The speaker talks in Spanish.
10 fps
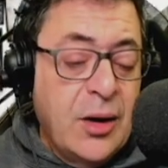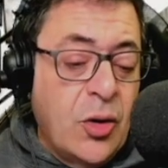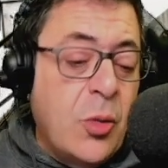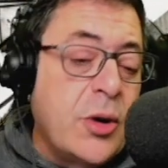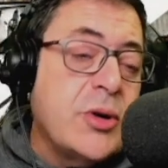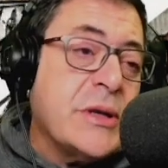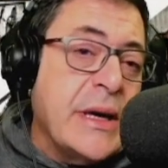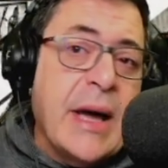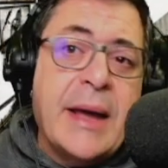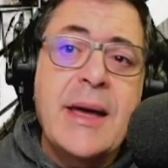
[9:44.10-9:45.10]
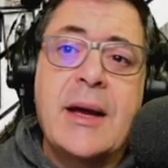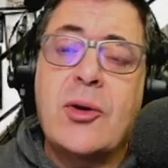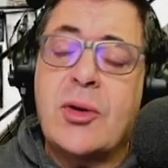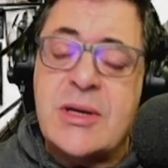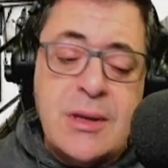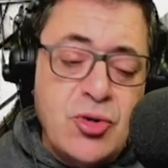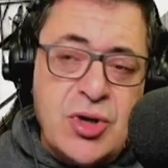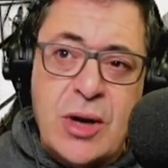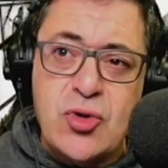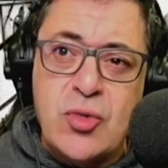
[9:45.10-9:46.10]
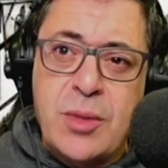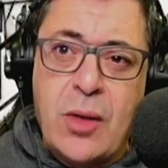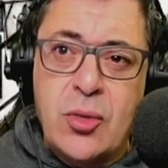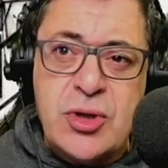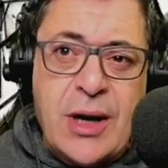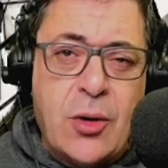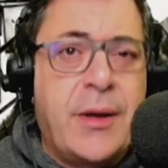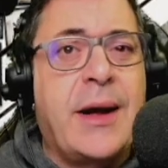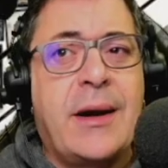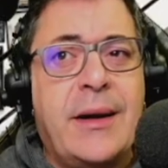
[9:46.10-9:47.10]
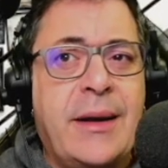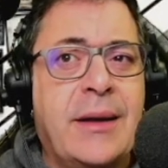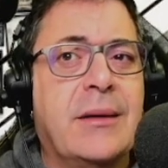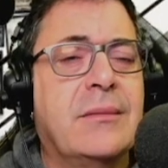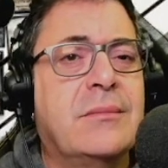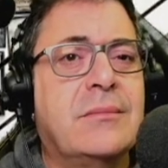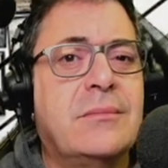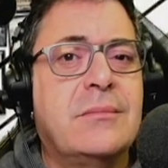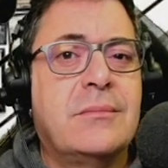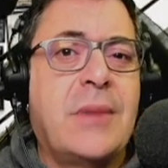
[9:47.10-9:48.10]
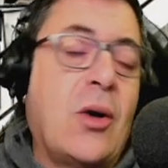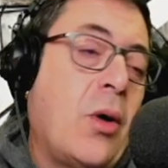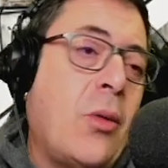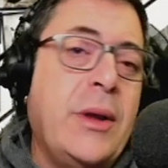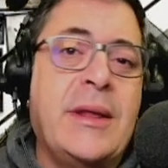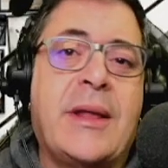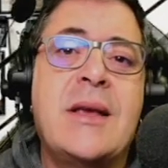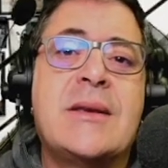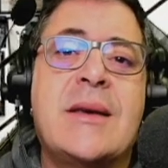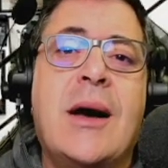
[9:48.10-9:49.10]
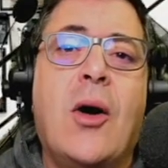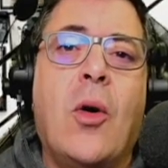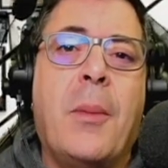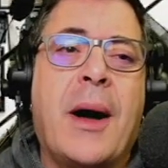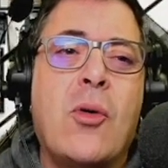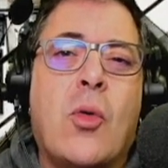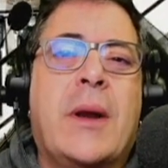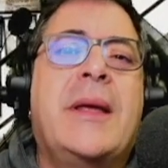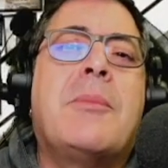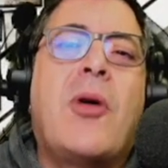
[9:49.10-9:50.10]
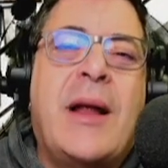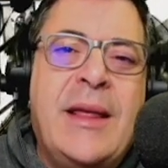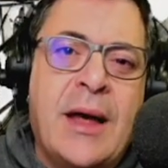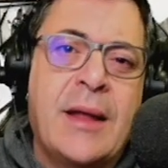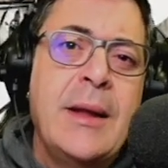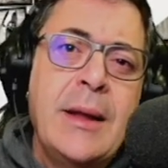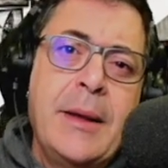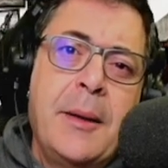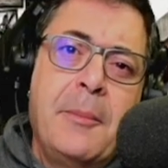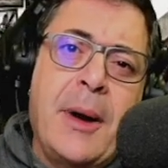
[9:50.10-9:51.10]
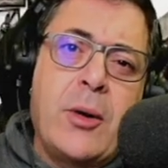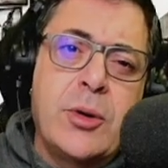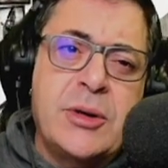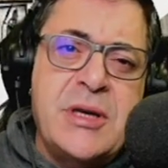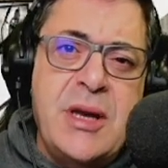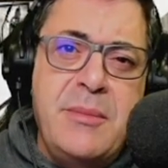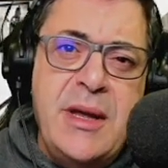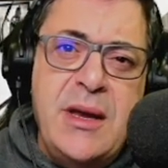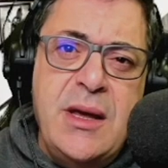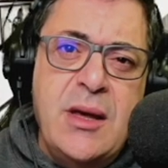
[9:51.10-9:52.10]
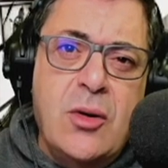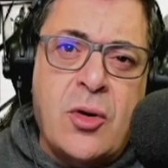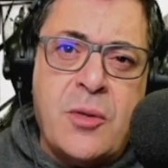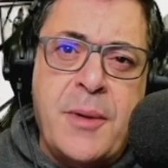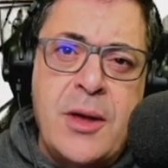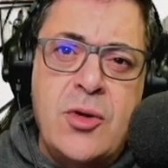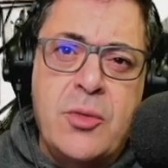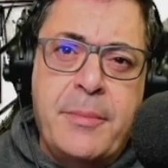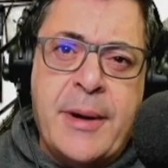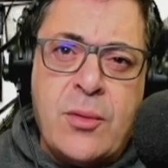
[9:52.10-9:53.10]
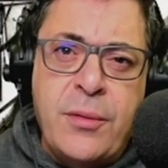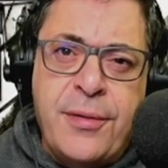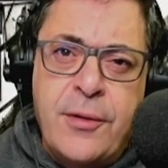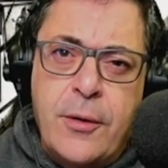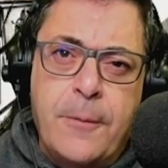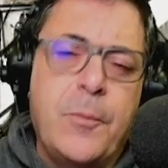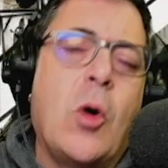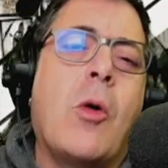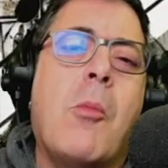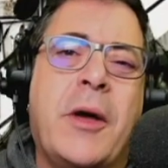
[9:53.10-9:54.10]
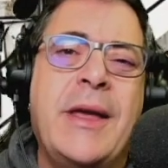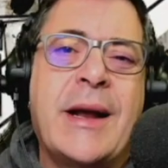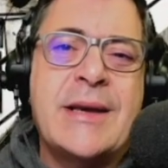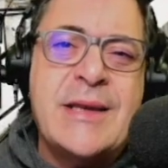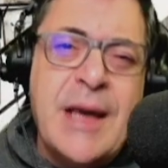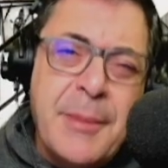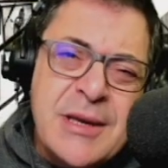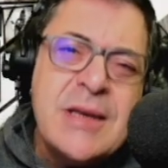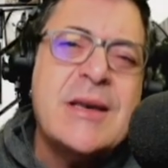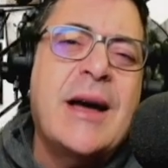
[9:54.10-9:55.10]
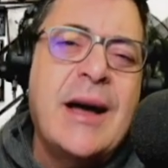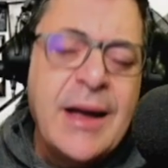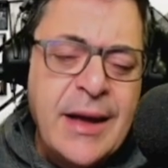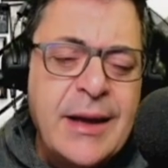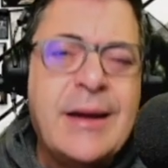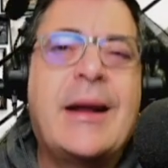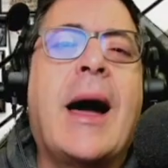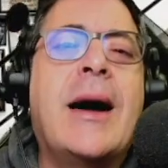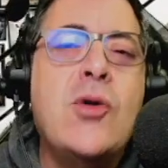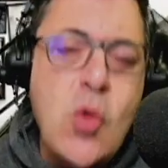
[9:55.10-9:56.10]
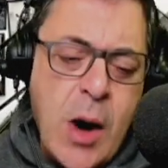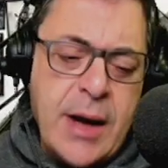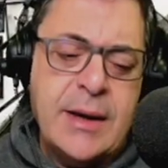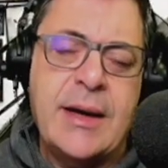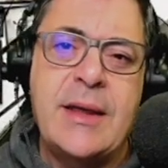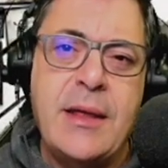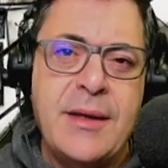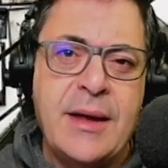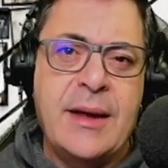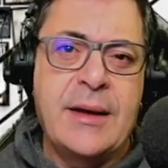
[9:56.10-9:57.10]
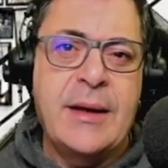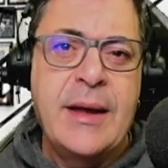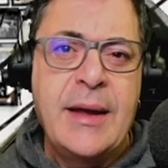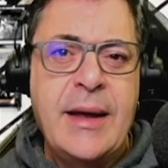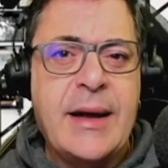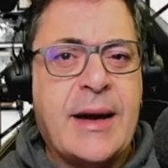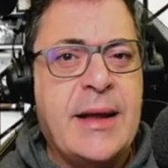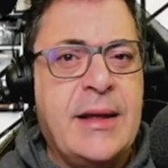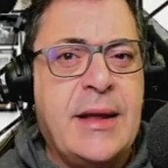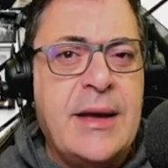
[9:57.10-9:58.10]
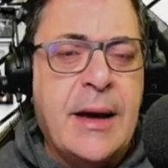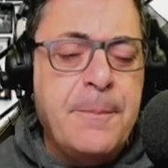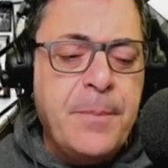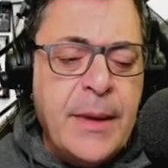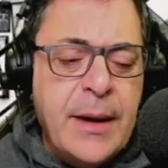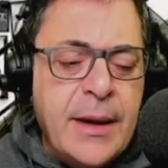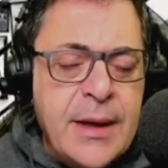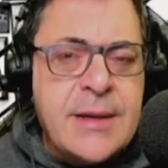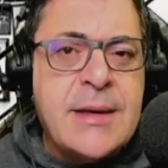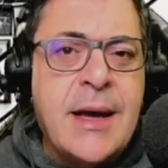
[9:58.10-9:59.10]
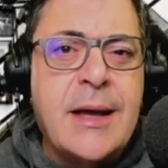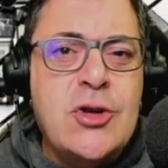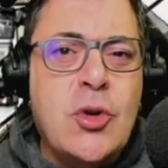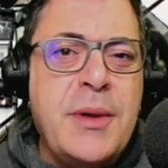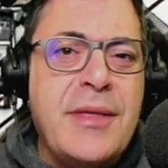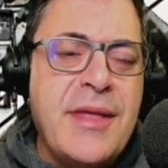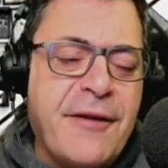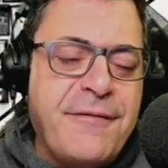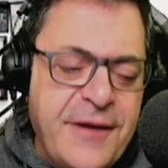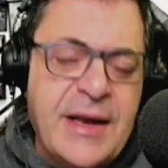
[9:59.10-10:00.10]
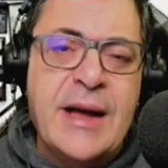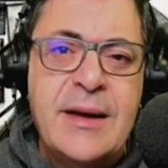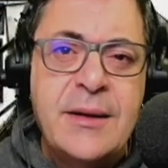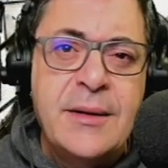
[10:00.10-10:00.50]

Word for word: Lo bueno es que aquí en el norte estamos acostumbrados a rodar en bajo agua intensa o bajo cualquier modalidad. Bajo chirimiri, orvallo, barruzo o como quiera que se llame, es esa la garúa que dicen en, Argentina, esa llovizna fina.